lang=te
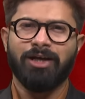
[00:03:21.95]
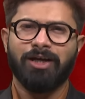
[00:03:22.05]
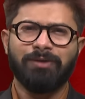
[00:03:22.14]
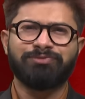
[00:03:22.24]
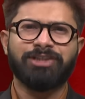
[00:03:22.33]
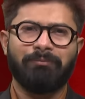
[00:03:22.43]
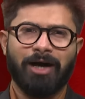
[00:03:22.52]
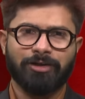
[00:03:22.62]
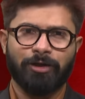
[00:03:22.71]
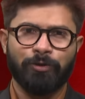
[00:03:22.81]
హింసా
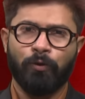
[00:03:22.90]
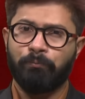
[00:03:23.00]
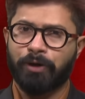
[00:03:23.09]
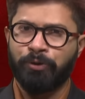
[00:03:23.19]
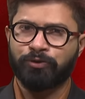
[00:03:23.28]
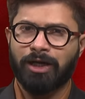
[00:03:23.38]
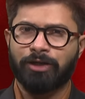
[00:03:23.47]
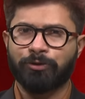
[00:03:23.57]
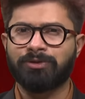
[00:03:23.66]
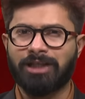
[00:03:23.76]
మార్గంలో ప్రభుత్వాలతో